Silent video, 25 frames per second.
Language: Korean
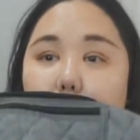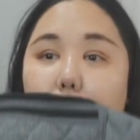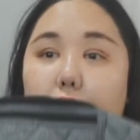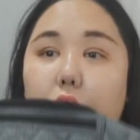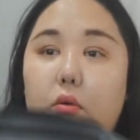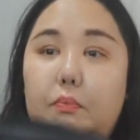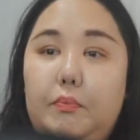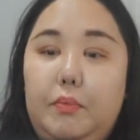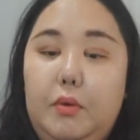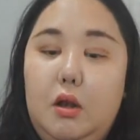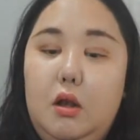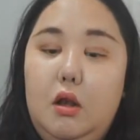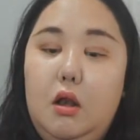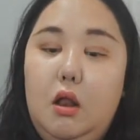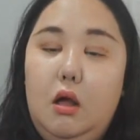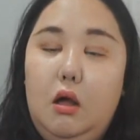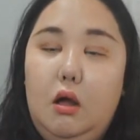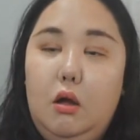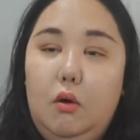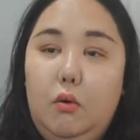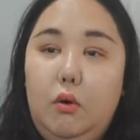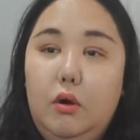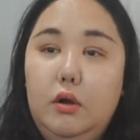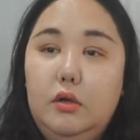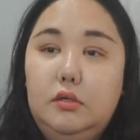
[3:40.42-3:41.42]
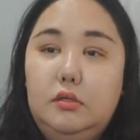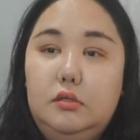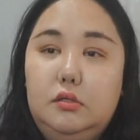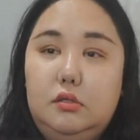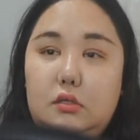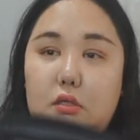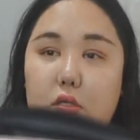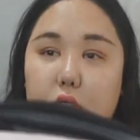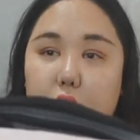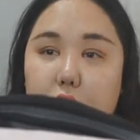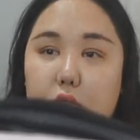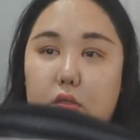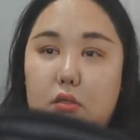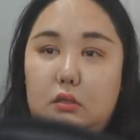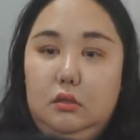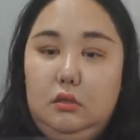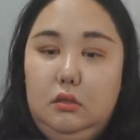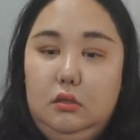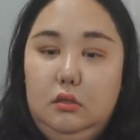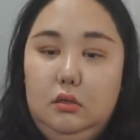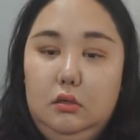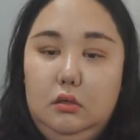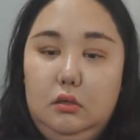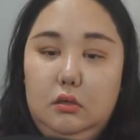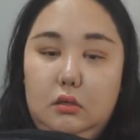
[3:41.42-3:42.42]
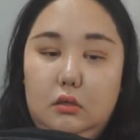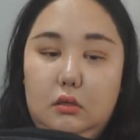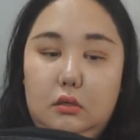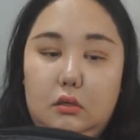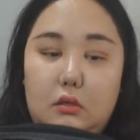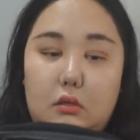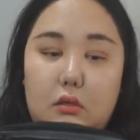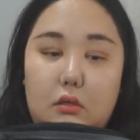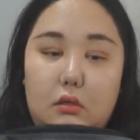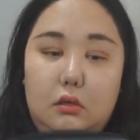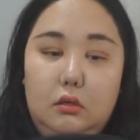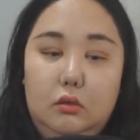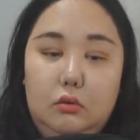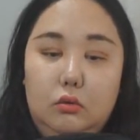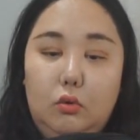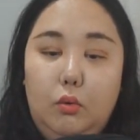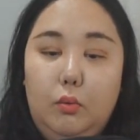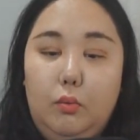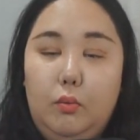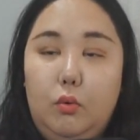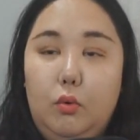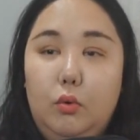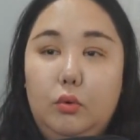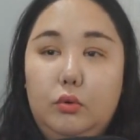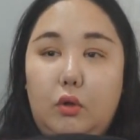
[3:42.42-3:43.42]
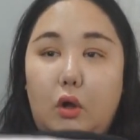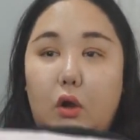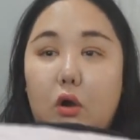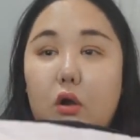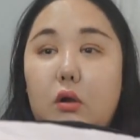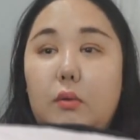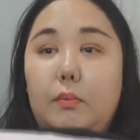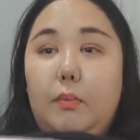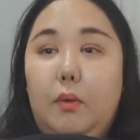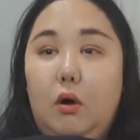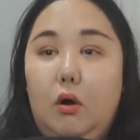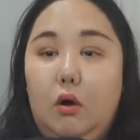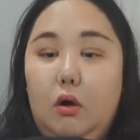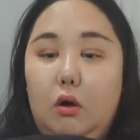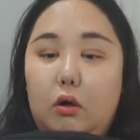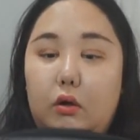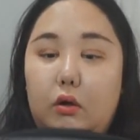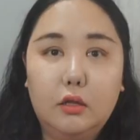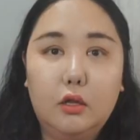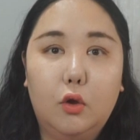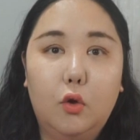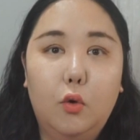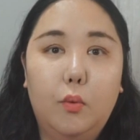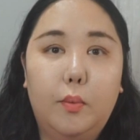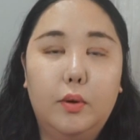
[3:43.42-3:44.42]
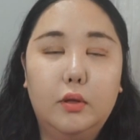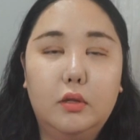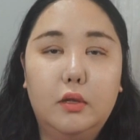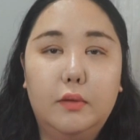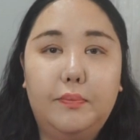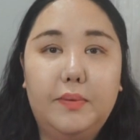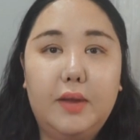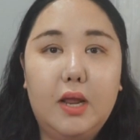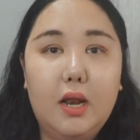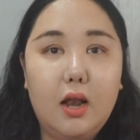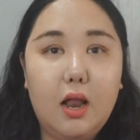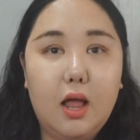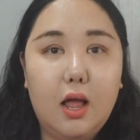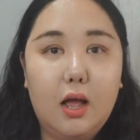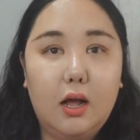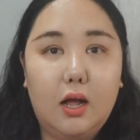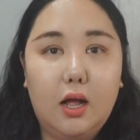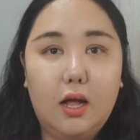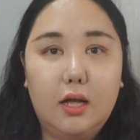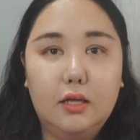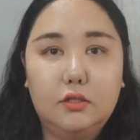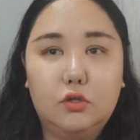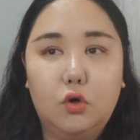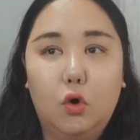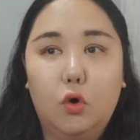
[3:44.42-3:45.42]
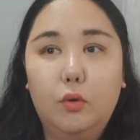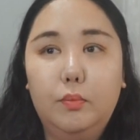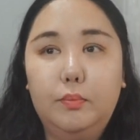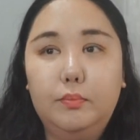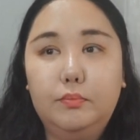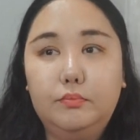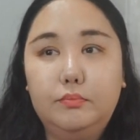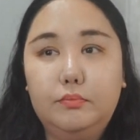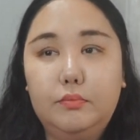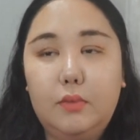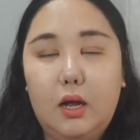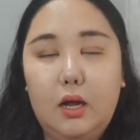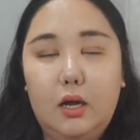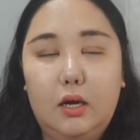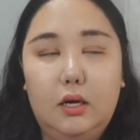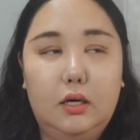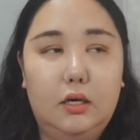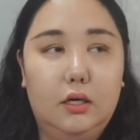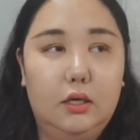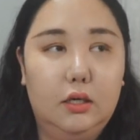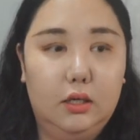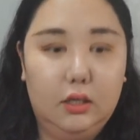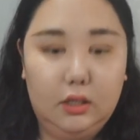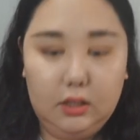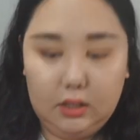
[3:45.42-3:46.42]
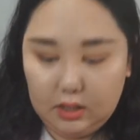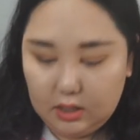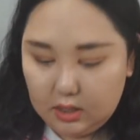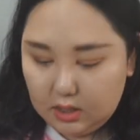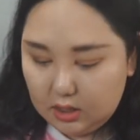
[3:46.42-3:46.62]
어, 필라가 훨씬 높고 넓어 근데 요번에 필라가 정말